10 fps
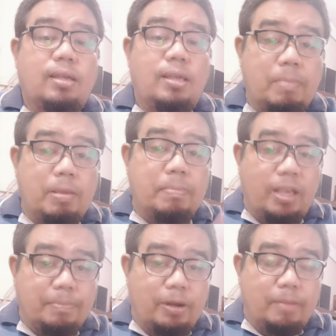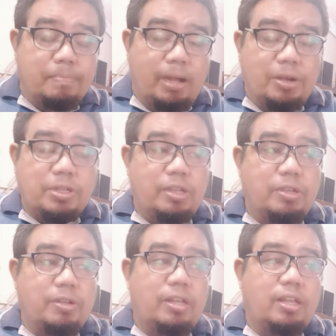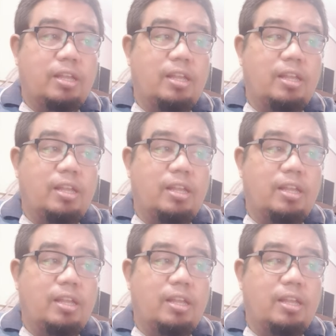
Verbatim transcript: ibibigay po ng banko sa inyo yun eh.